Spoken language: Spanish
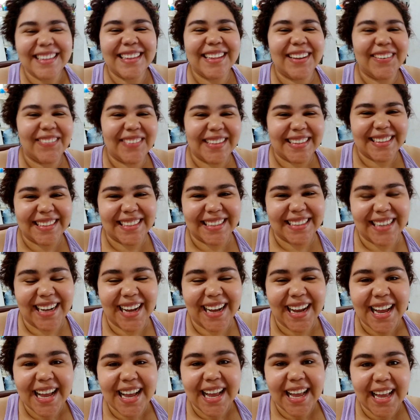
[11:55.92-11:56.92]
no,
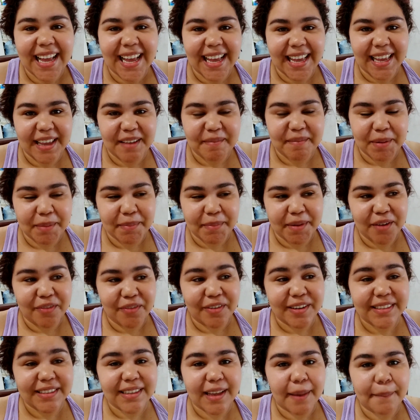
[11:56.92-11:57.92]
mentira. Eh, primero
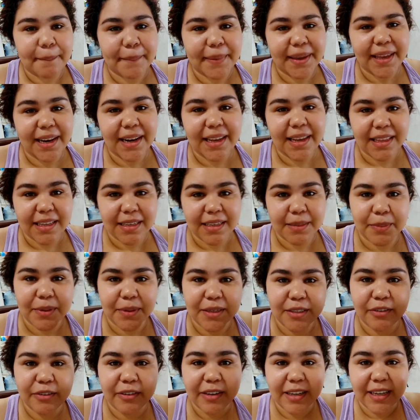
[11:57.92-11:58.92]
fue en San Bill y
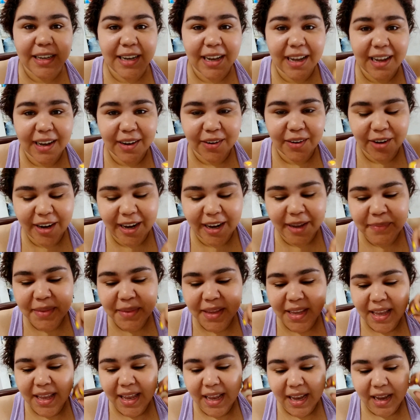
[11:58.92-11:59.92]
después fue en Agora.
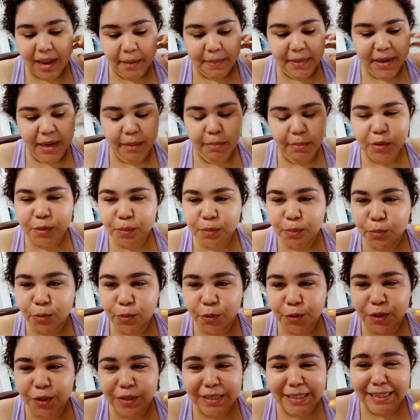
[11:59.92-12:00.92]
Caminamos
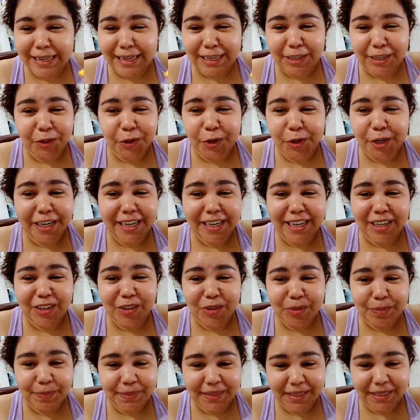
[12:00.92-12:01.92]
mucho hasta que nos dolieron
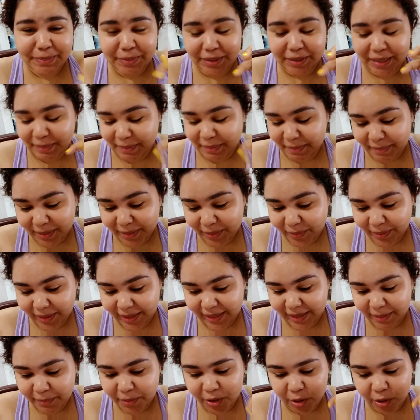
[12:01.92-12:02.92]
los pies porque a mí me
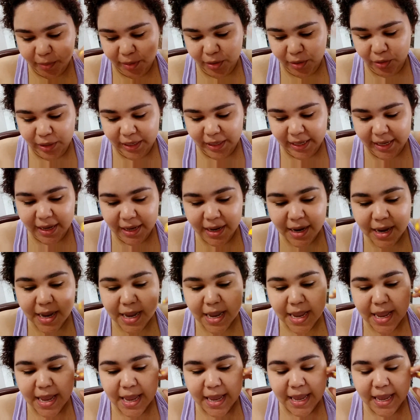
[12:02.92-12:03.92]
duele, bueno, me dolían.
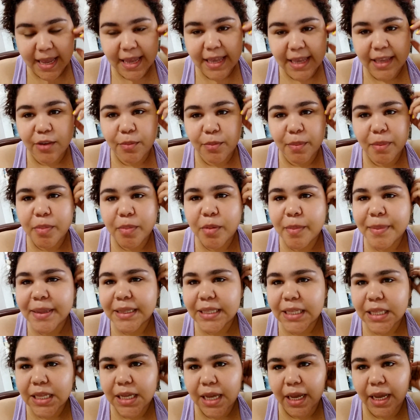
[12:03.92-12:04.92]
Y yo me
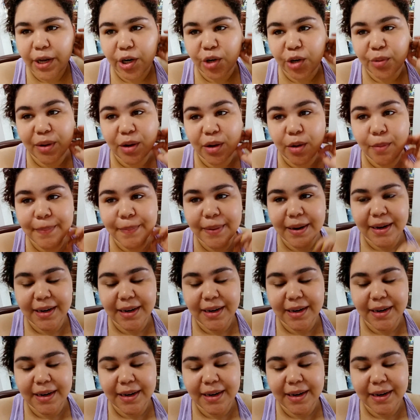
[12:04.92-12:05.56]
prometí que, que no iba a comprar